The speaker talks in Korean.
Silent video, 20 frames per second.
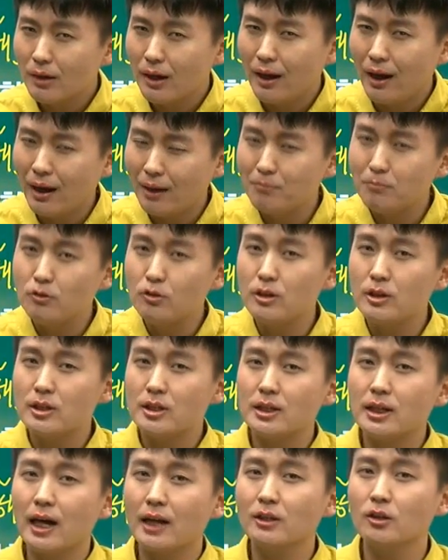아무리
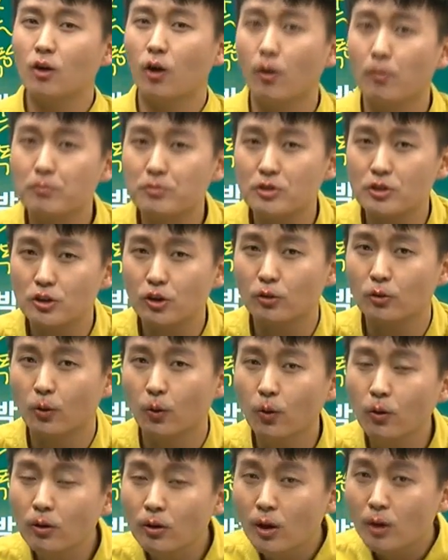시간이
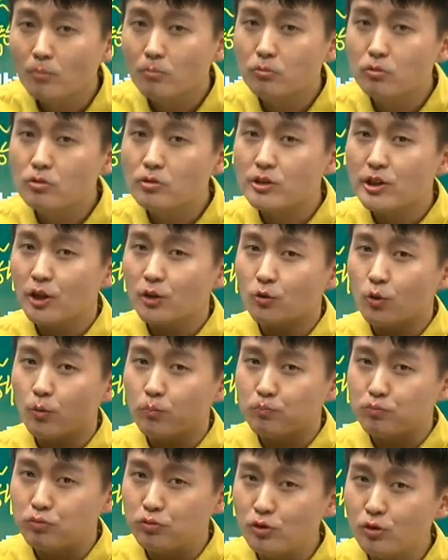없으셔도 문제는
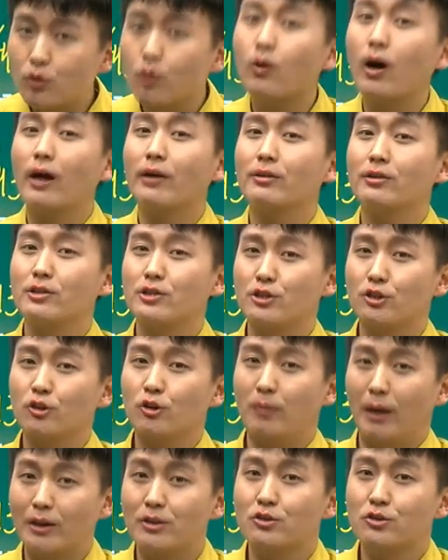꼭 풀고 강의 들으시는
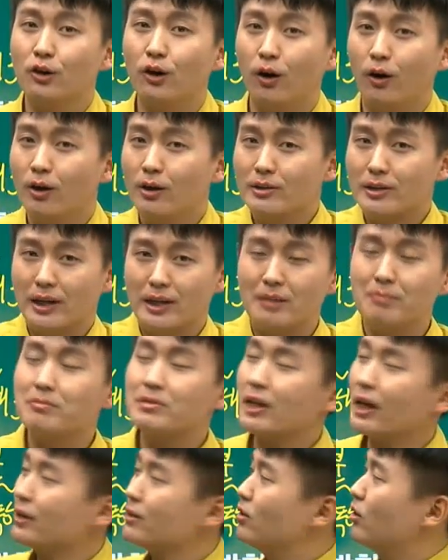거 맞죠? 자,
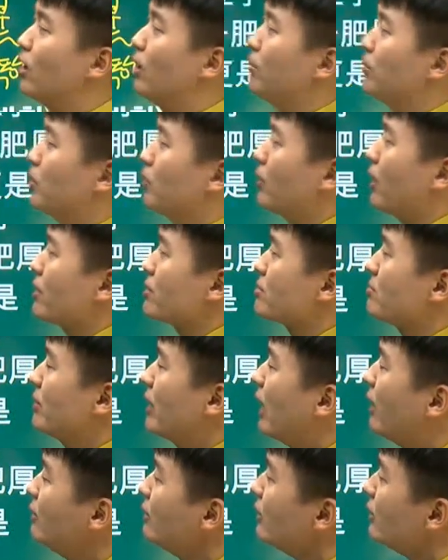힘차게 들어가 보도록
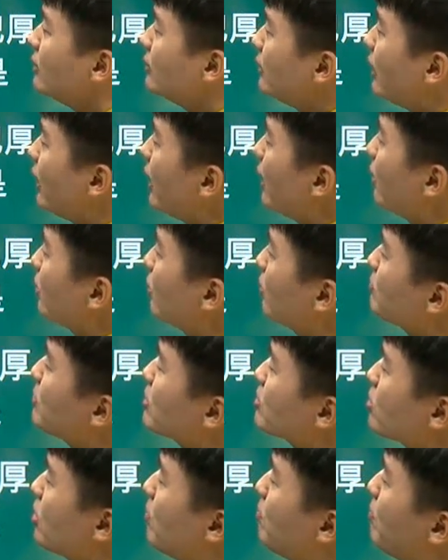하겠습니다. 네,
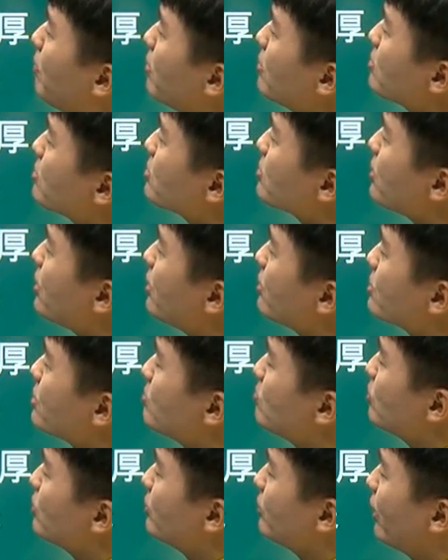여러분들 첫 번째
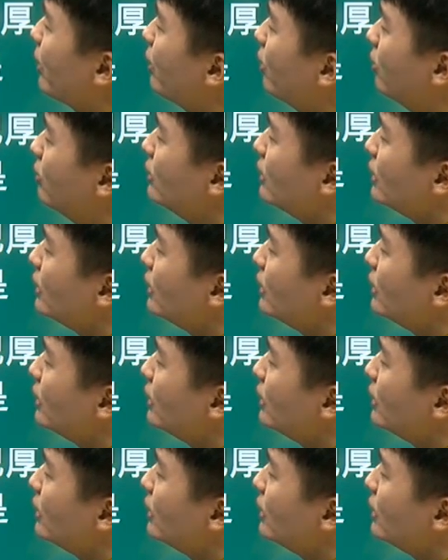지문인데요.